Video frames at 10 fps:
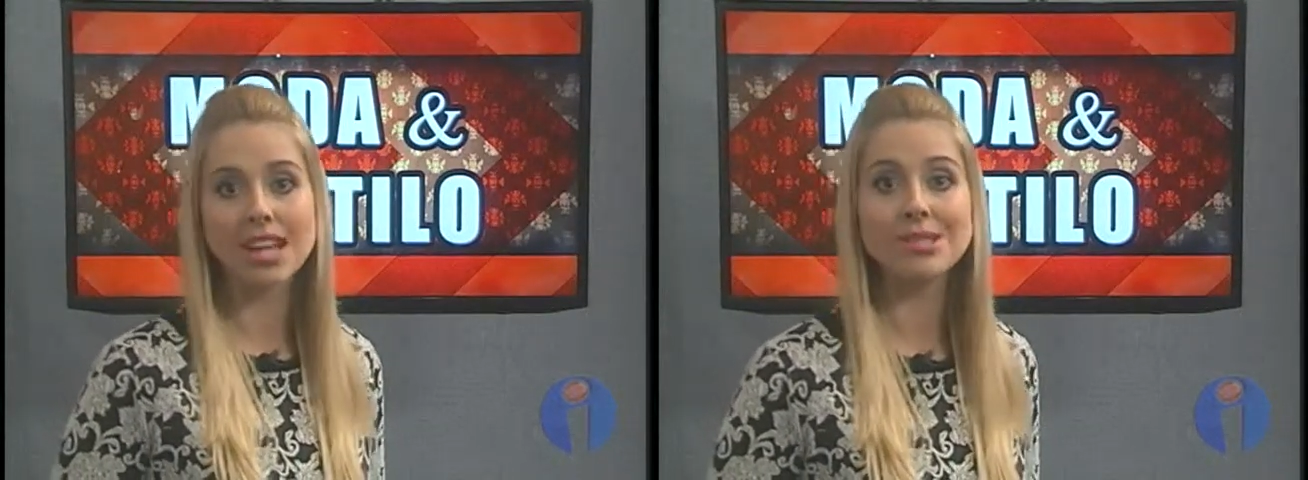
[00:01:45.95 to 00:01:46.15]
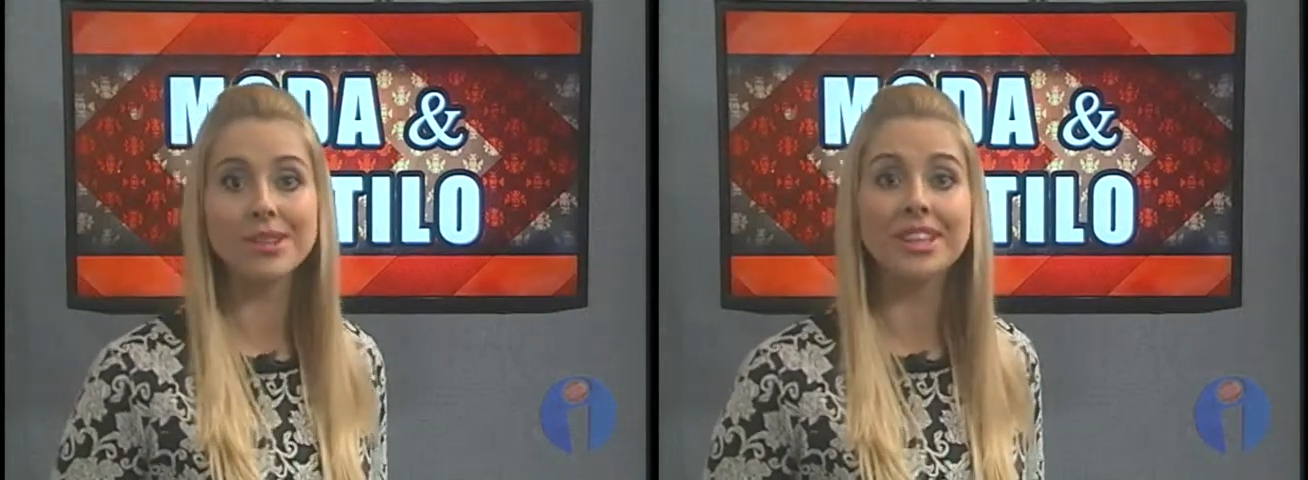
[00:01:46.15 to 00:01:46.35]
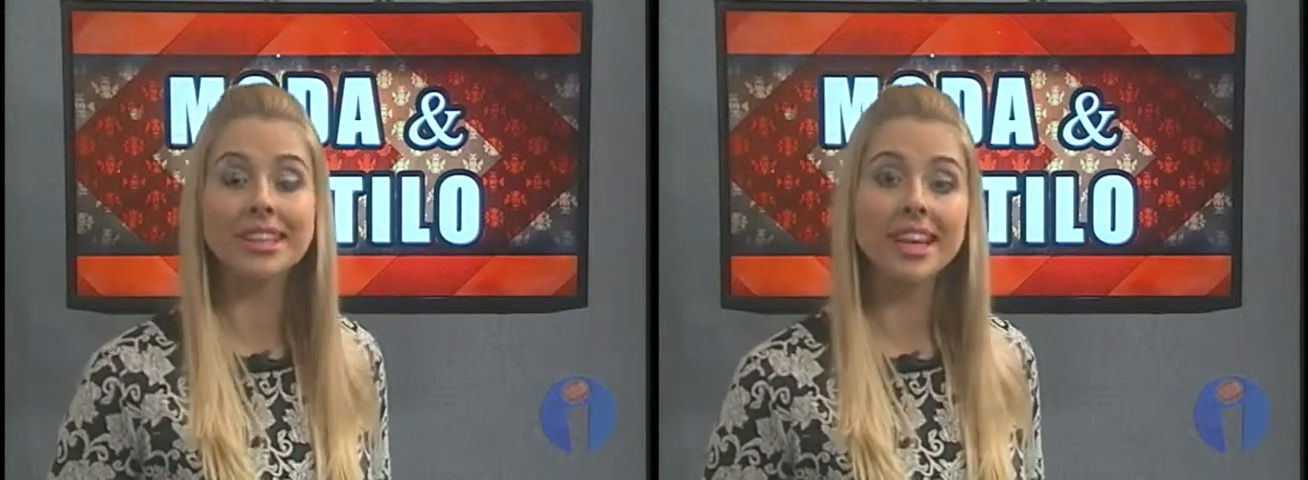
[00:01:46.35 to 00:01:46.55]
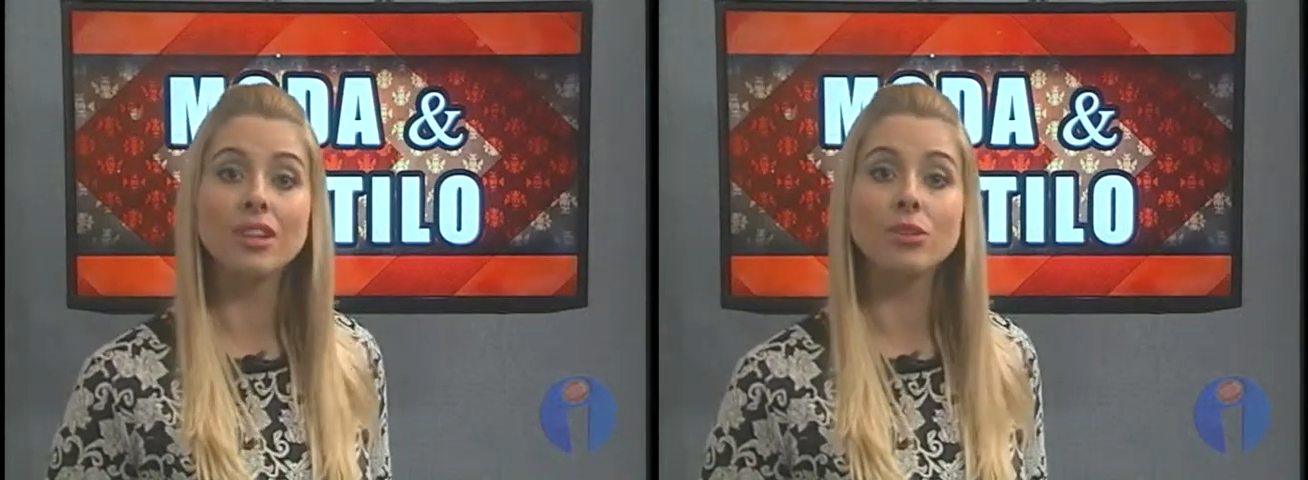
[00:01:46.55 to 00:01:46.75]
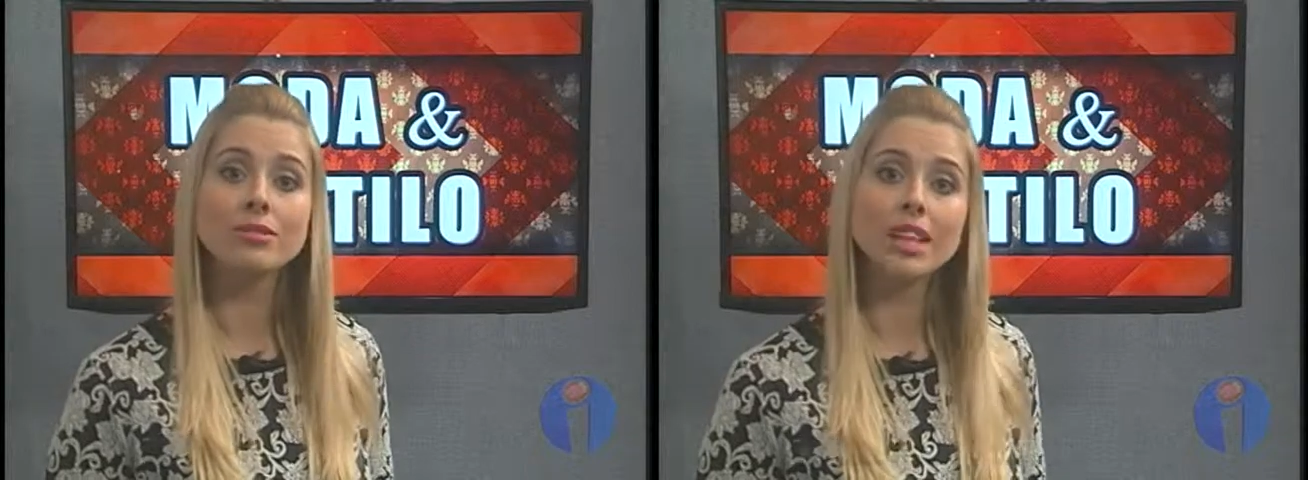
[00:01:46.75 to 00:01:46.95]
é só entrar
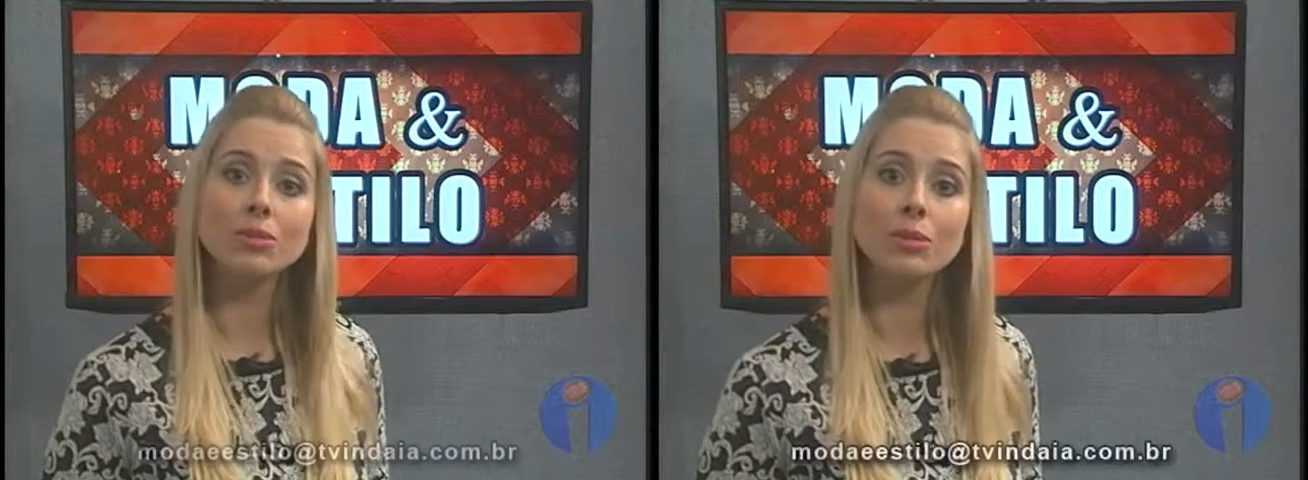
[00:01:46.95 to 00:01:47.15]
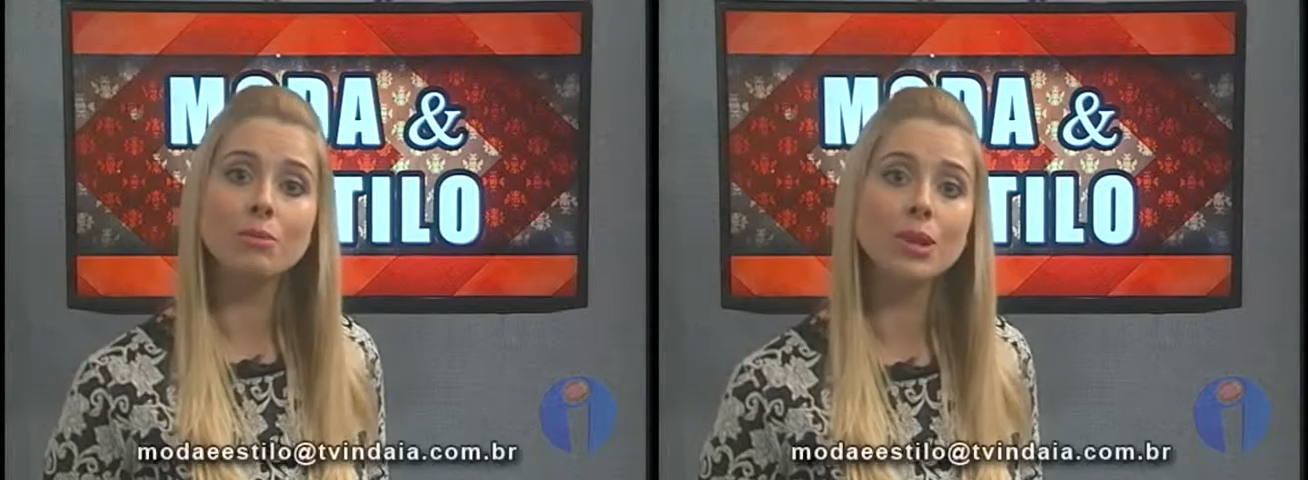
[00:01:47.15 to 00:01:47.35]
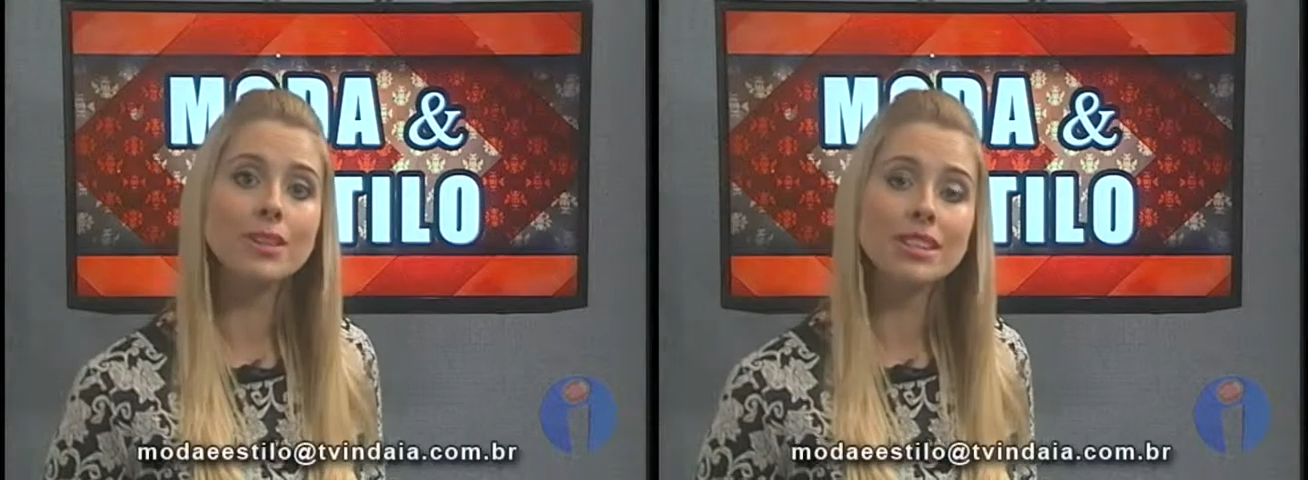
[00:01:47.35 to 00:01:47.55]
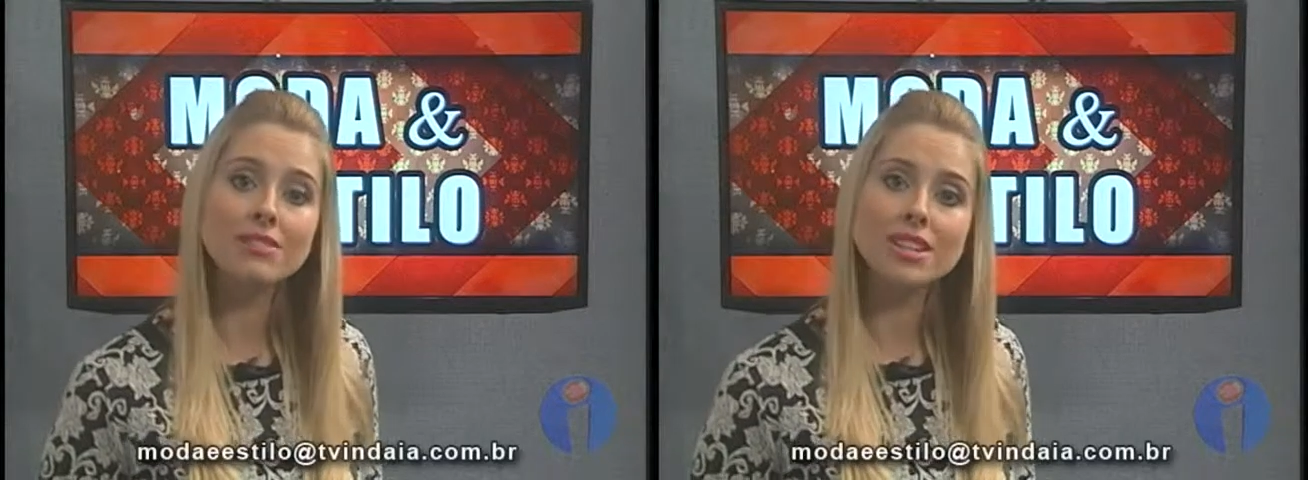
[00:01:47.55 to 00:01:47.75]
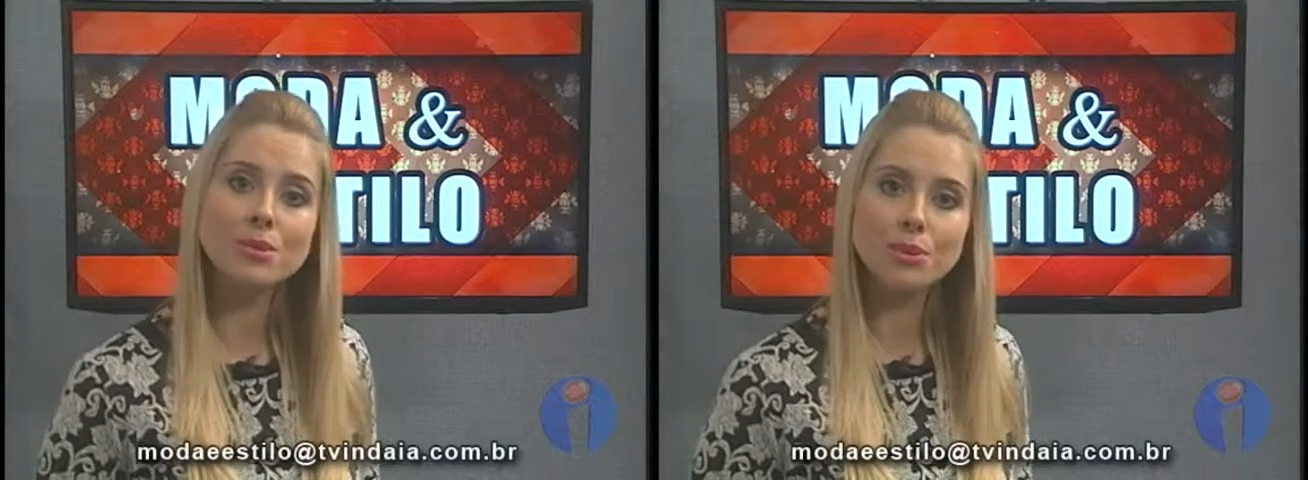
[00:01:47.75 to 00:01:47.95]
em contato comigo
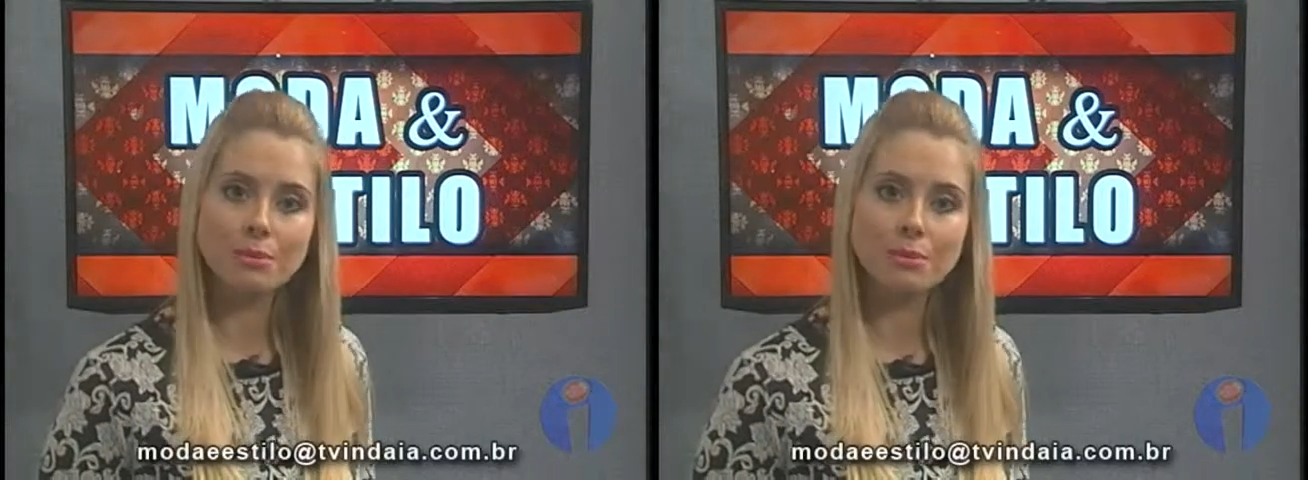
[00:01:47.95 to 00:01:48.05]
através do